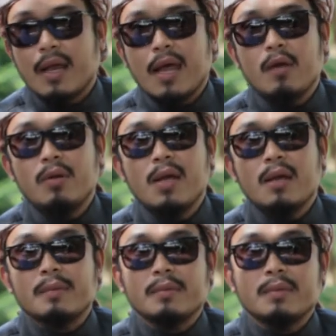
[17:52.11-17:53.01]
การเล่าเรื่
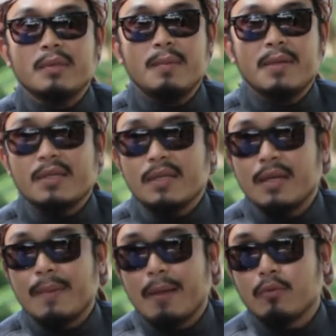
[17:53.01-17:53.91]
องที่มันจะเส
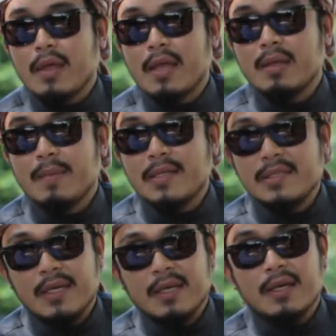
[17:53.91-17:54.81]
นอภาพตัวแทนที่ไม่
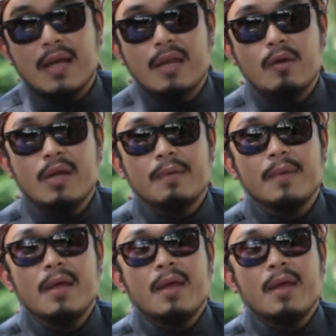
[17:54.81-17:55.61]
จริง การเล่าเรื่อง